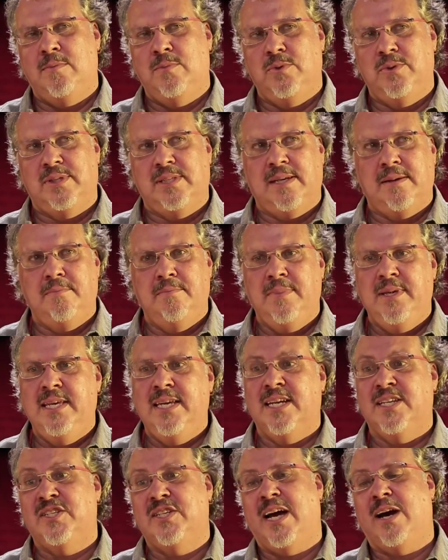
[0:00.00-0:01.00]
música
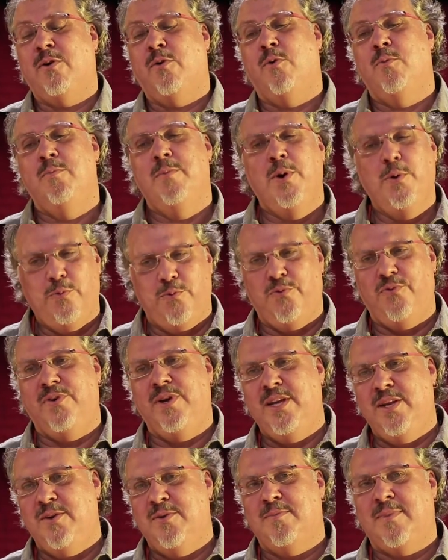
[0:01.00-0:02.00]
minha já com meu
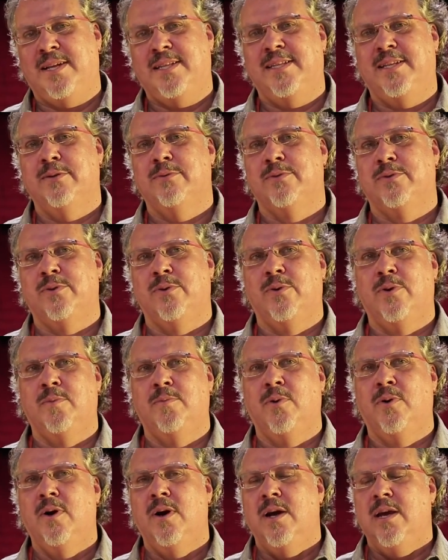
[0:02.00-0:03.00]
filho, Matheus
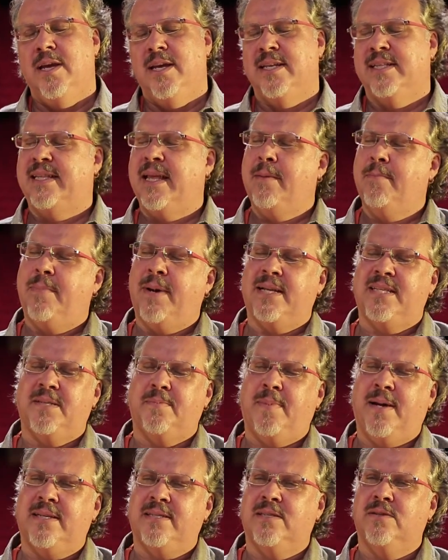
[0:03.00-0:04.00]
Lobo, e tem
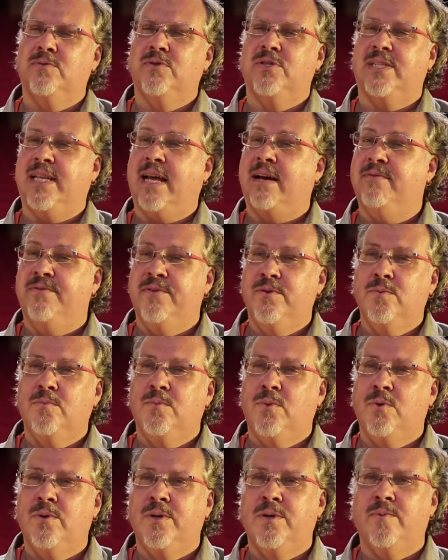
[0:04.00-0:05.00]
participação de Tavinho
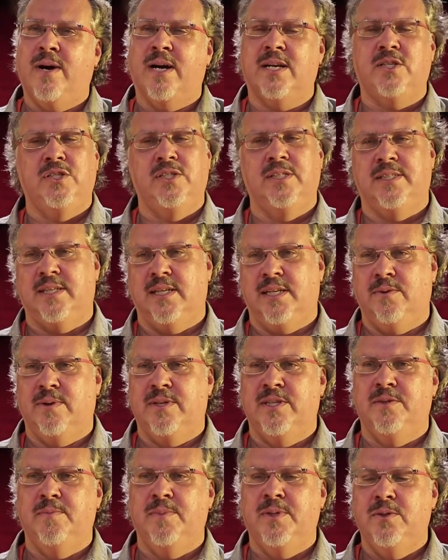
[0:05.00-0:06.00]
Moura, um artista que eu
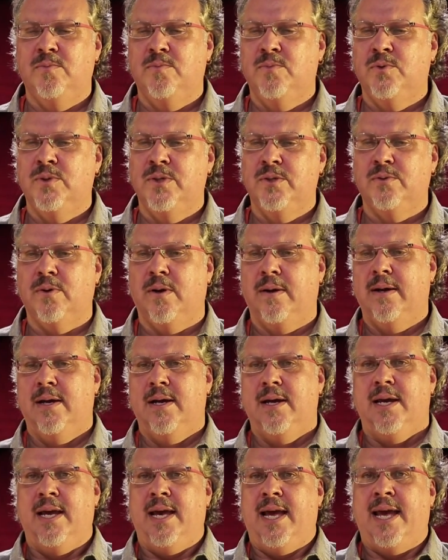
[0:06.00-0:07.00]
admiro muito.
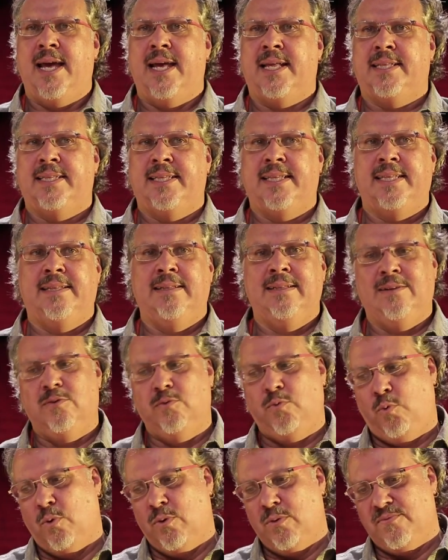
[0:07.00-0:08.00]
É,
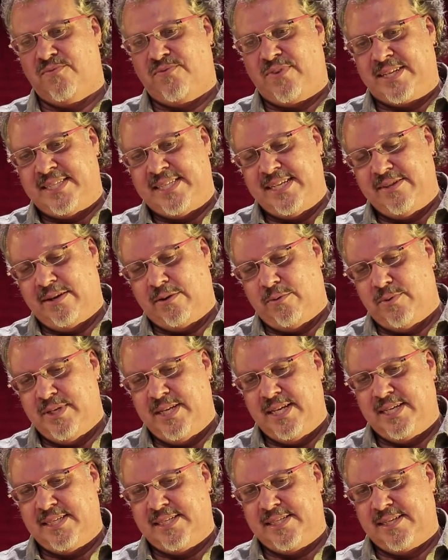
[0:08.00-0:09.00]
fazendo a
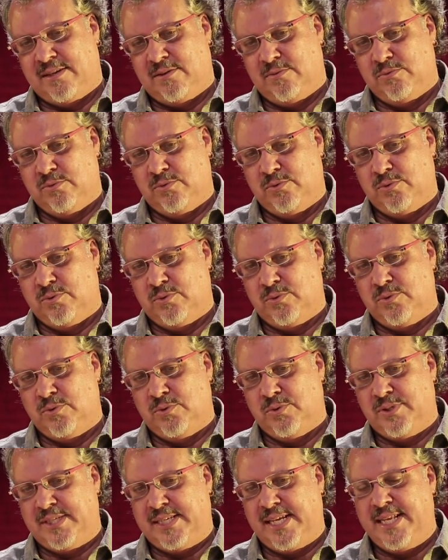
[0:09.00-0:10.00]
conexão do,
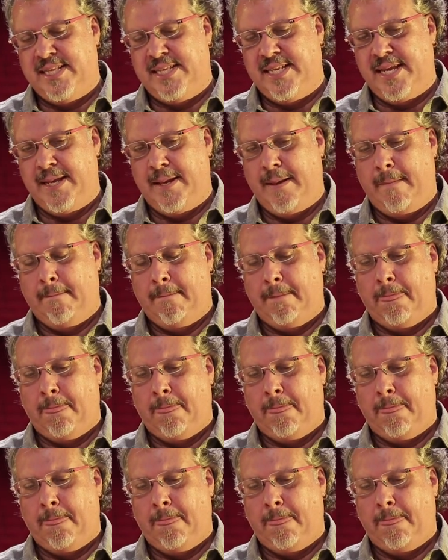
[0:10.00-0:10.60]
do CD